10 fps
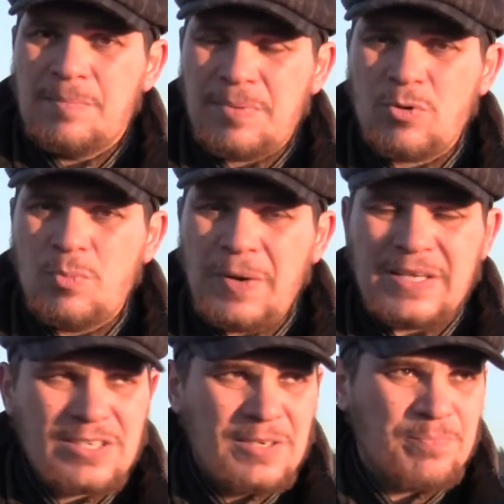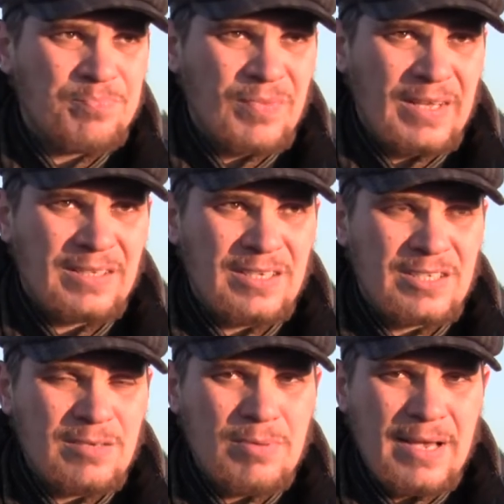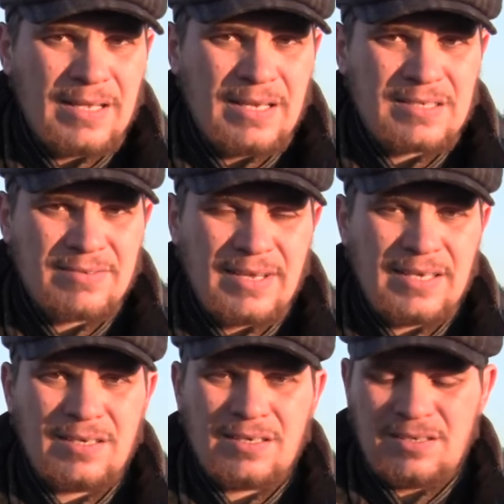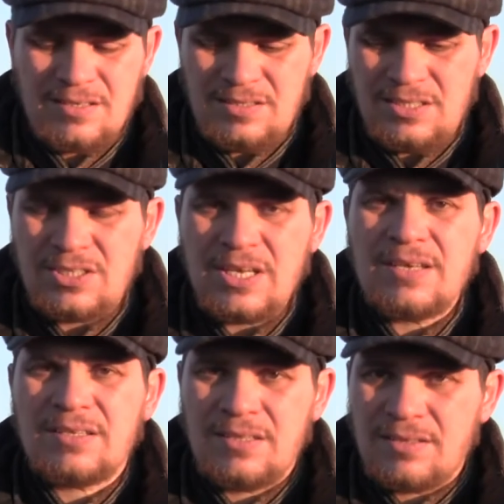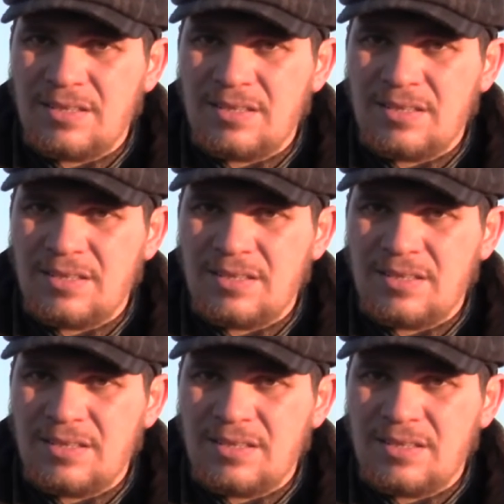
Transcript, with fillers: Покупайте для себя, для своих детей,